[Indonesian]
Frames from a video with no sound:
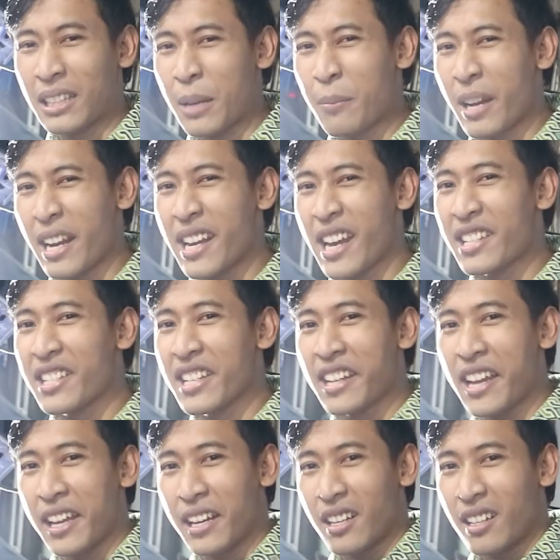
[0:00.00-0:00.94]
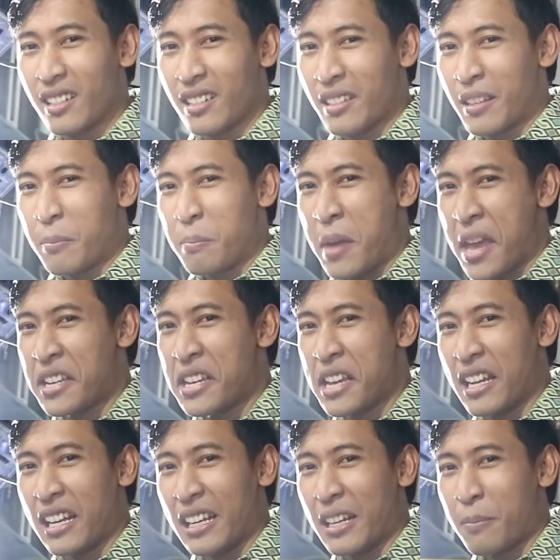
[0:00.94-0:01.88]
Batam Raya Engineer,
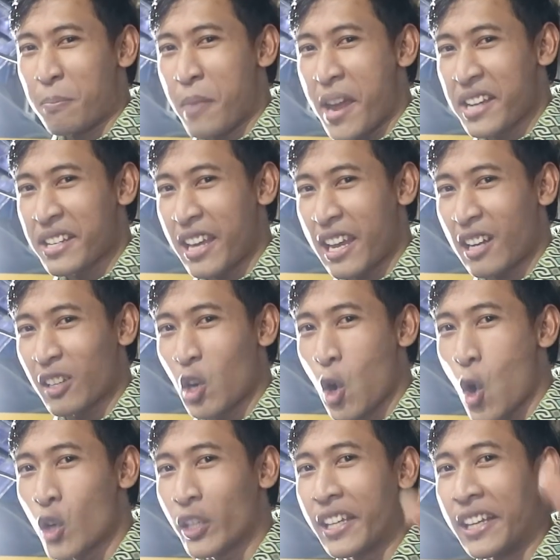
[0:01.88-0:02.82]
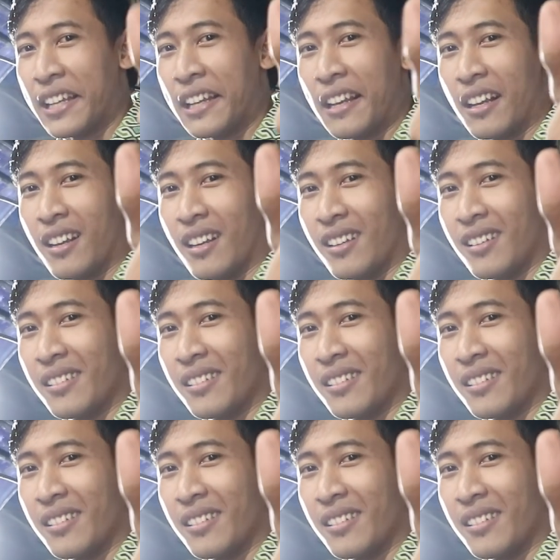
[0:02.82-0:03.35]
Begil, Bengkel Gokil.